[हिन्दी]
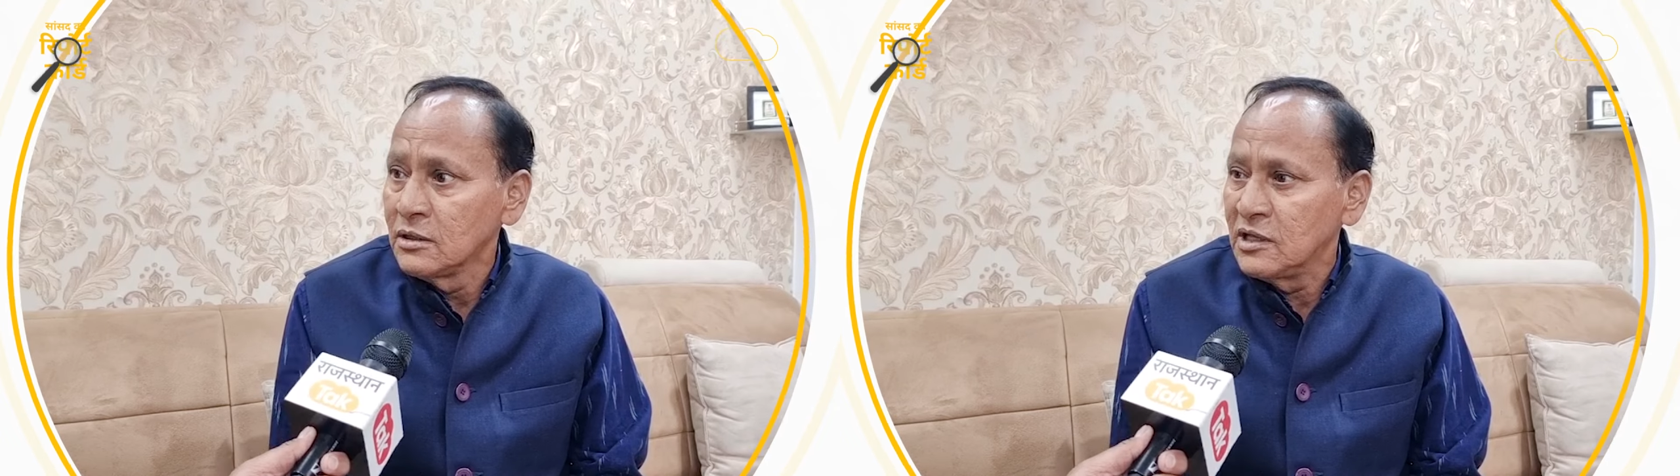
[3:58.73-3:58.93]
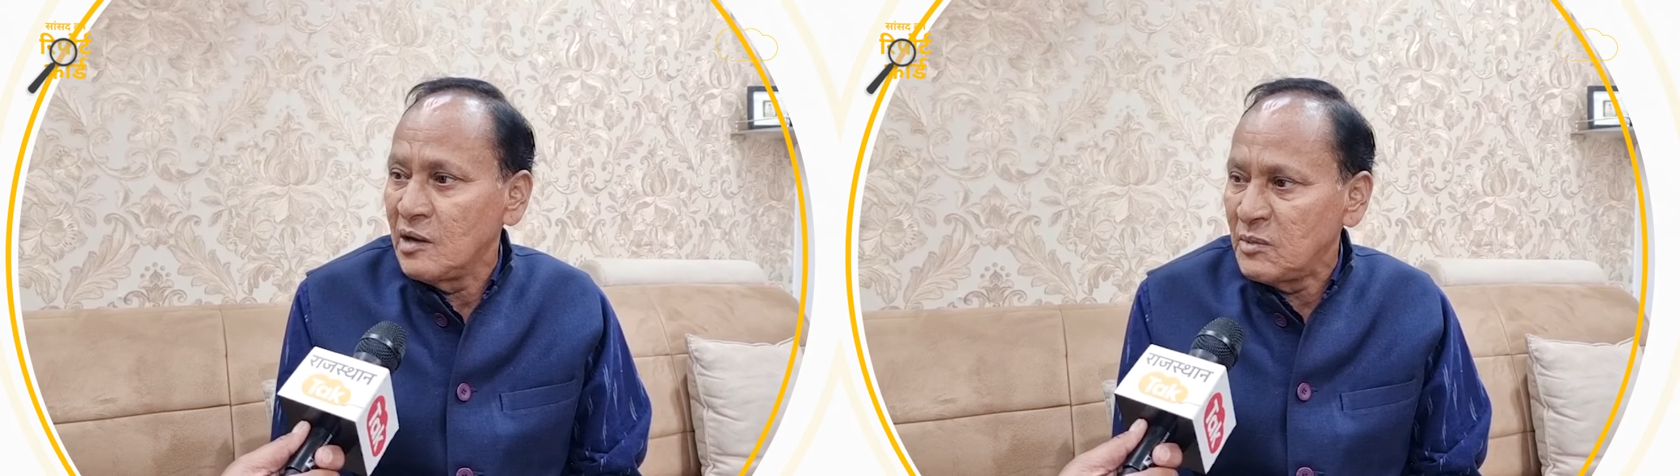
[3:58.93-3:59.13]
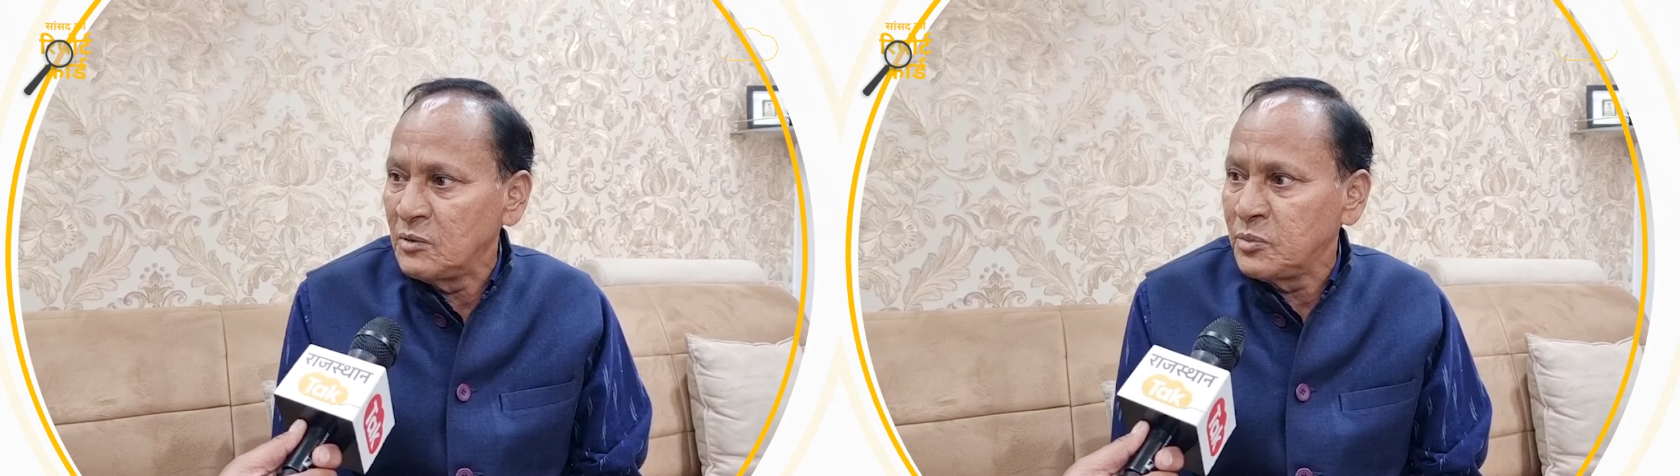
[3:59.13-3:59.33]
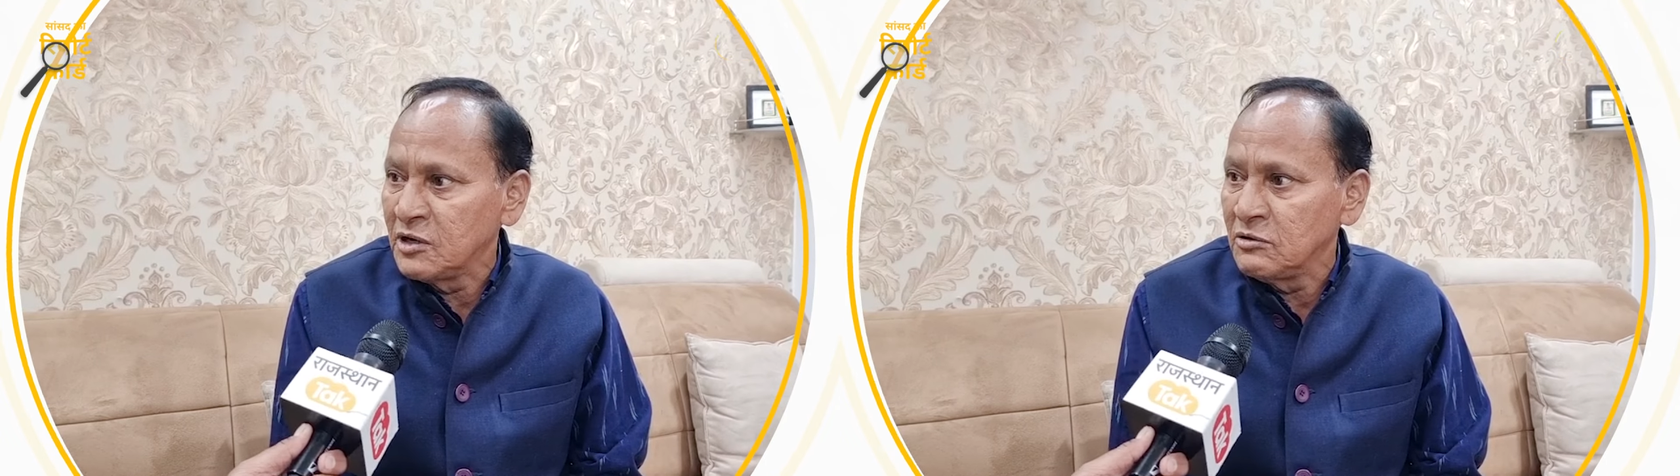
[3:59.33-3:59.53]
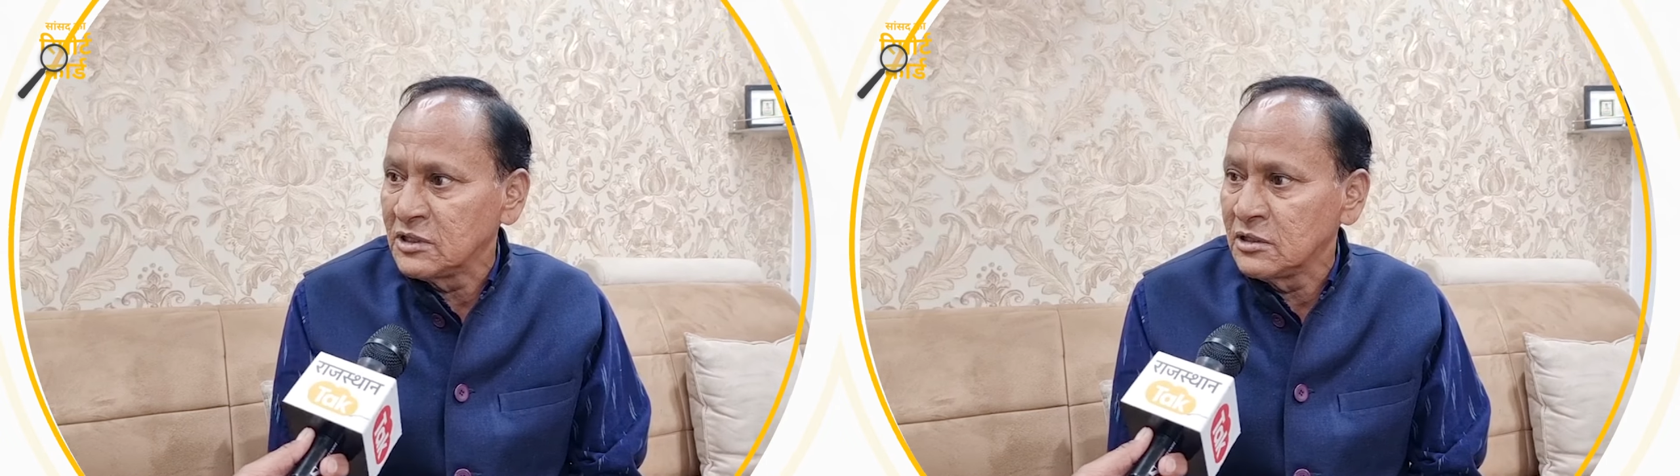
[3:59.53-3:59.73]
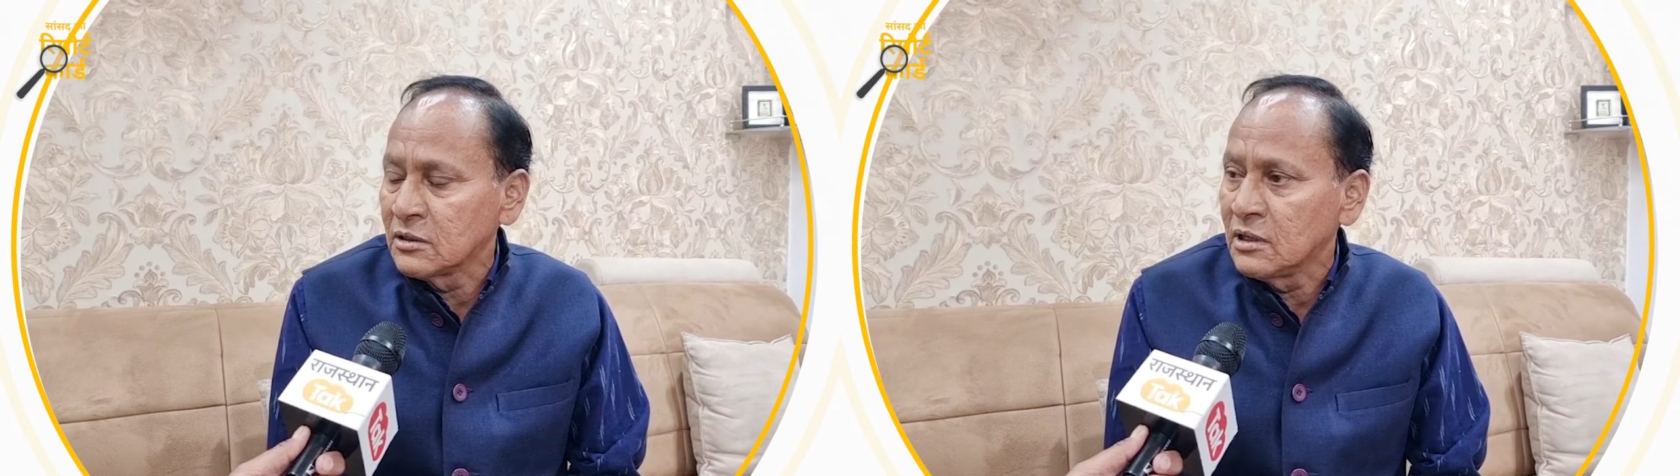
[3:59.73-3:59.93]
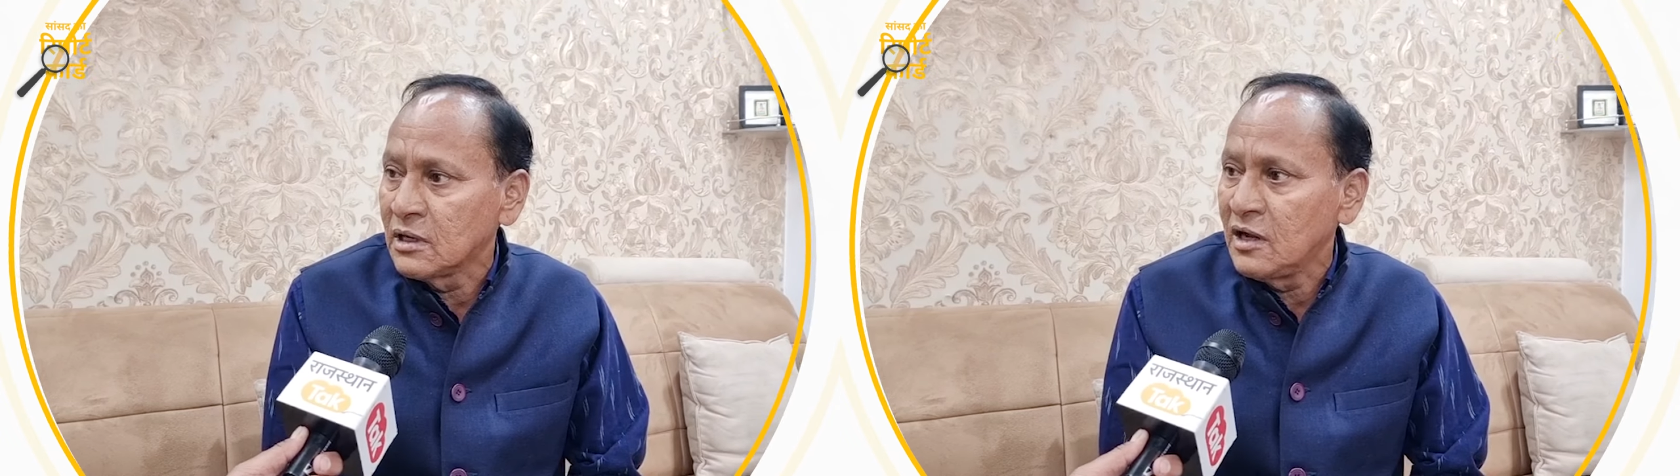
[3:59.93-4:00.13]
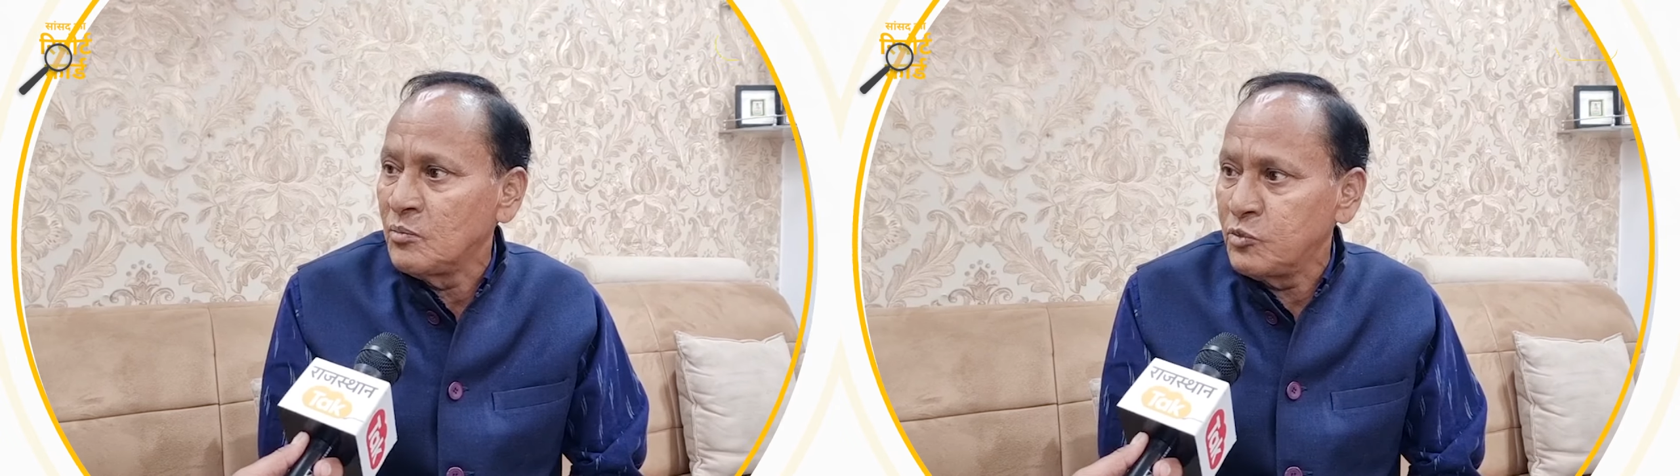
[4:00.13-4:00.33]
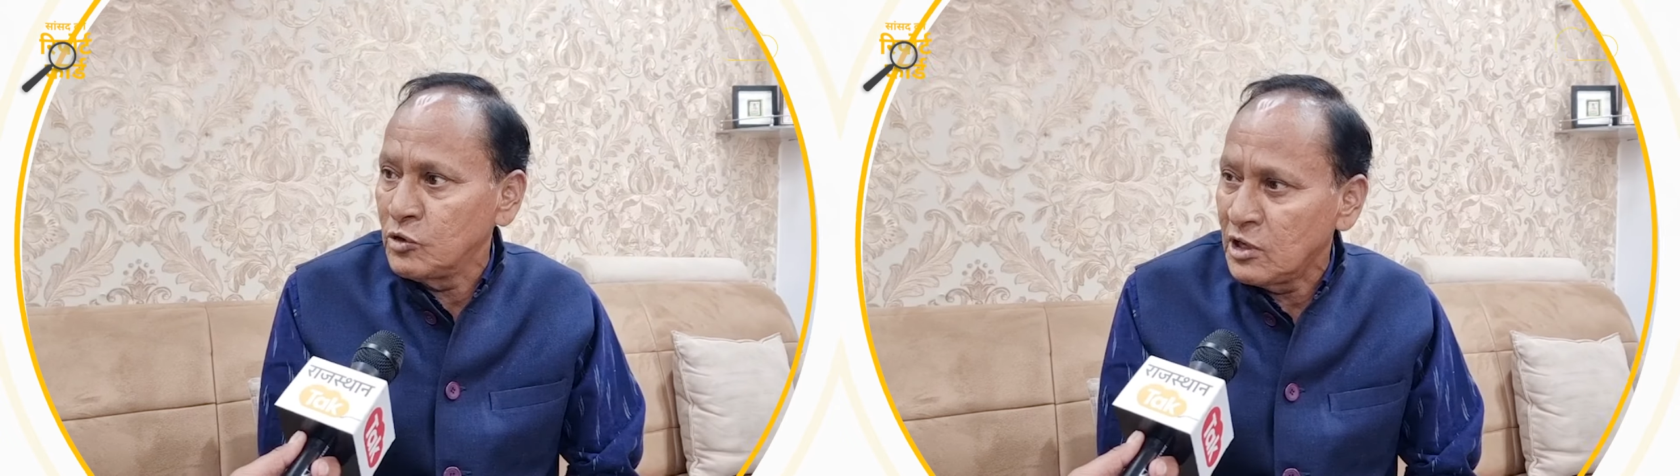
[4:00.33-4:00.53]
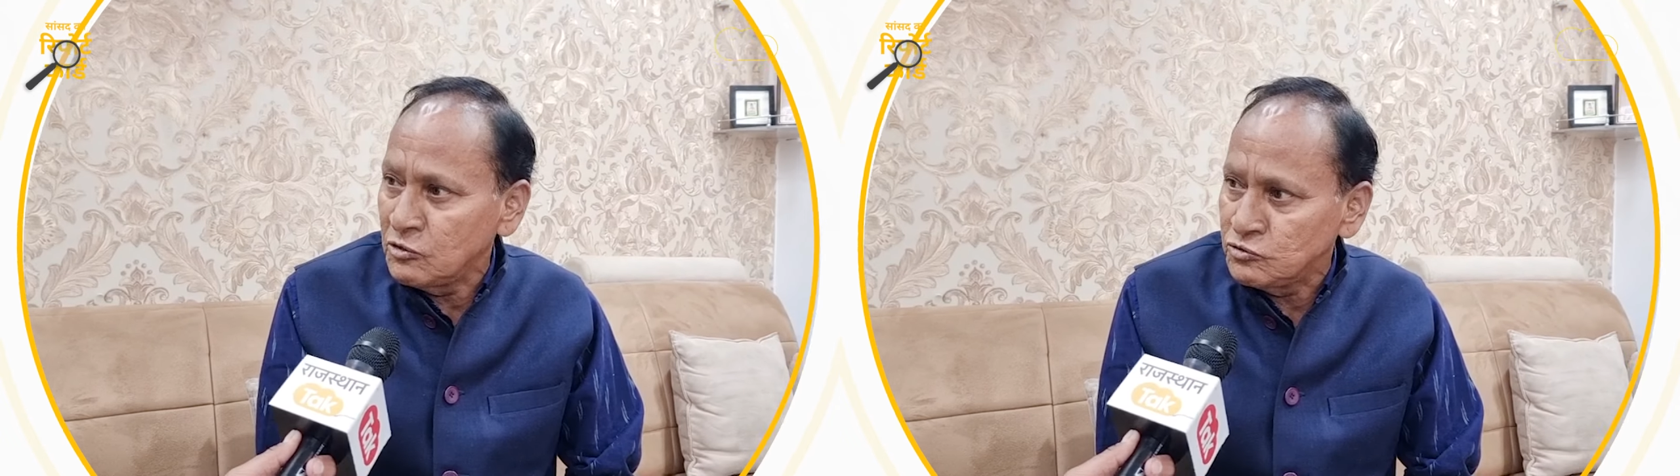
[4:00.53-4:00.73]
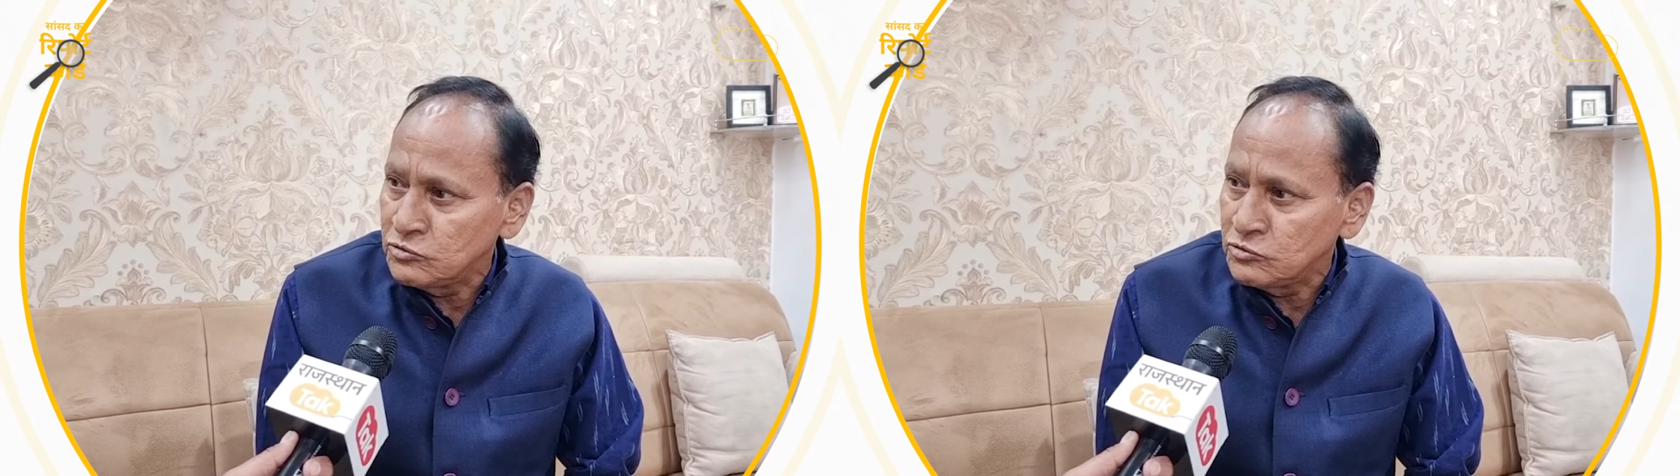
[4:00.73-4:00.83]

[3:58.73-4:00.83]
कि अमान परिवर्तन का काम पूरा हो